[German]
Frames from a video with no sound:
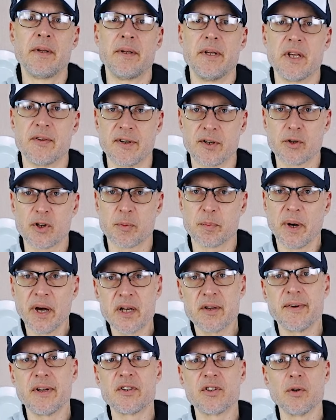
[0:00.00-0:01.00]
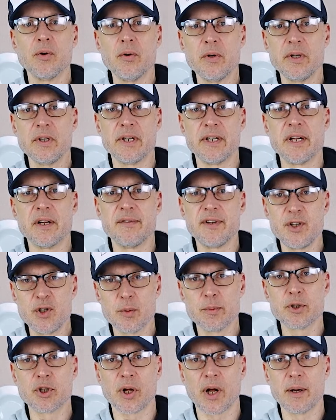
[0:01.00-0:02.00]
Ich werde euch beide Versionen in der
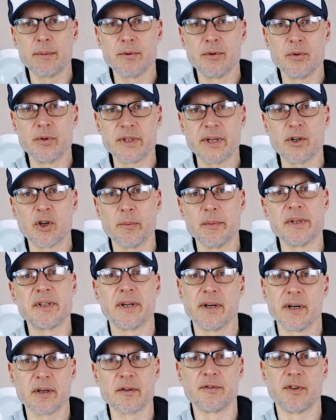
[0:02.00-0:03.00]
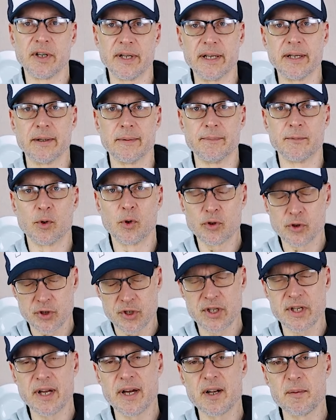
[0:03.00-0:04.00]
Videobeschreibung und den Kommentaren verlinken. Guckt euch
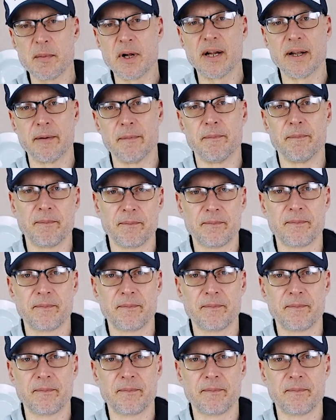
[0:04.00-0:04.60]
die gerne mal an.